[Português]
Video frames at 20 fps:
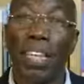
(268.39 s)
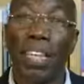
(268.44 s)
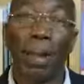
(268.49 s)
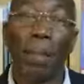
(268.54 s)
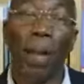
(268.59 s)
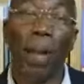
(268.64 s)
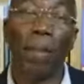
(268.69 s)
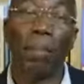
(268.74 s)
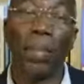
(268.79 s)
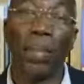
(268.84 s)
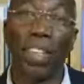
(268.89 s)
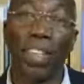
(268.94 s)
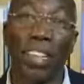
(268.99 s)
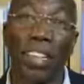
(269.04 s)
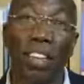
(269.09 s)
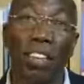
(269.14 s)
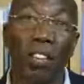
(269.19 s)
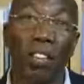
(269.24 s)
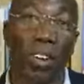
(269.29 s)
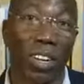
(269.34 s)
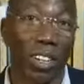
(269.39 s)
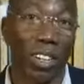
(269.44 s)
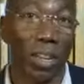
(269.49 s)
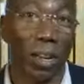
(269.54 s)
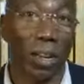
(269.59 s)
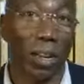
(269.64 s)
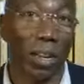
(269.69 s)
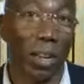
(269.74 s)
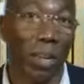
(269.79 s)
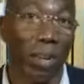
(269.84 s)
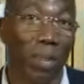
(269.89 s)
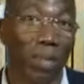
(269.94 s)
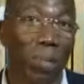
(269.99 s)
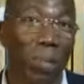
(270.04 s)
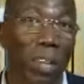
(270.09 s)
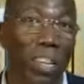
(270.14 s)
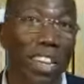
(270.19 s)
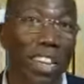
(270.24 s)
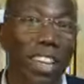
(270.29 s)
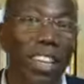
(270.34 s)
aqui na base tem sorte, que a
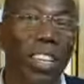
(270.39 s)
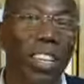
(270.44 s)
medida